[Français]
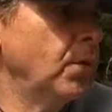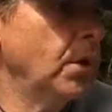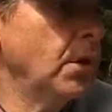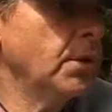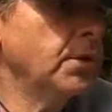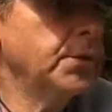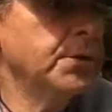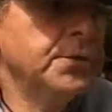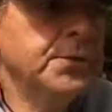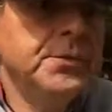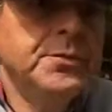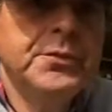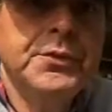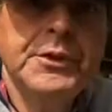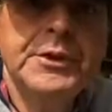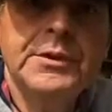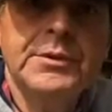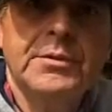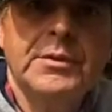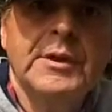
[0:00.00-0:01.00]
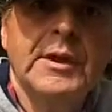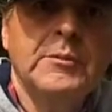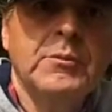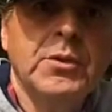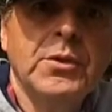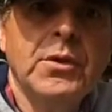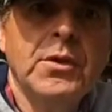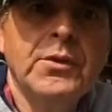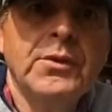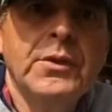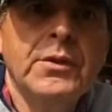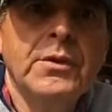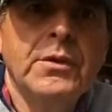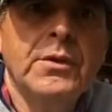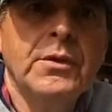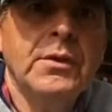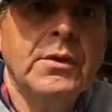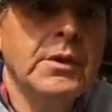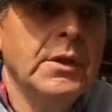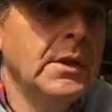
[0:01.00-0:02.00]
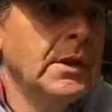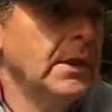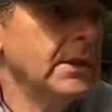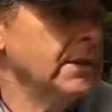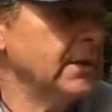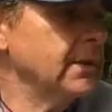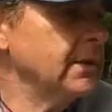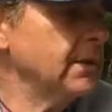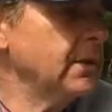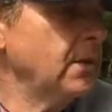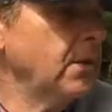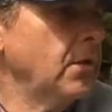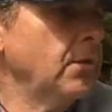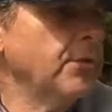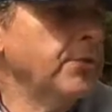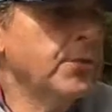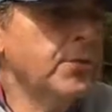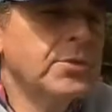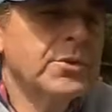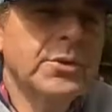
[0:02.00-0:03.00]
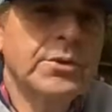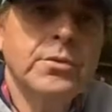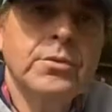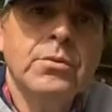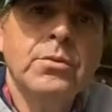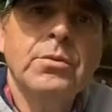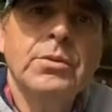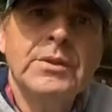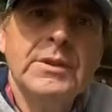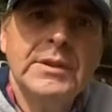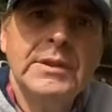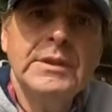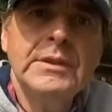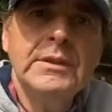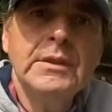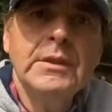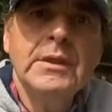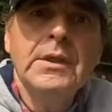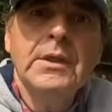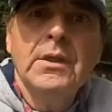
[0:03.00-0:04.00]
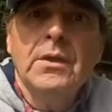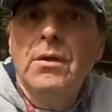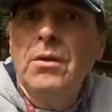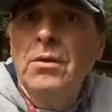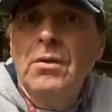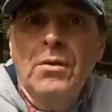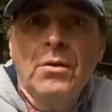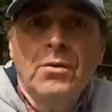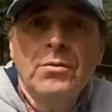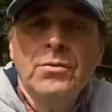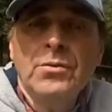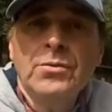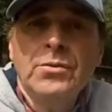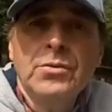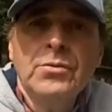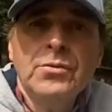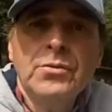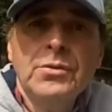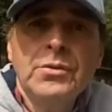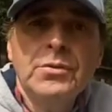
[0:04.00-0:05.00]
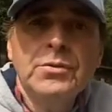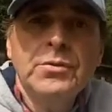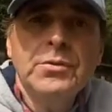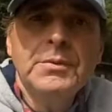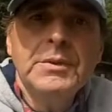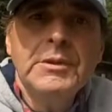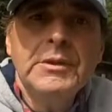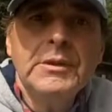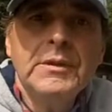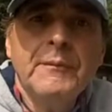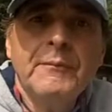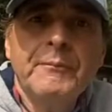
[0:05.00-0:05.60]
poids que tu fais sur ta board, euh, ça sera en fonction aussi euh, de ton autonomie.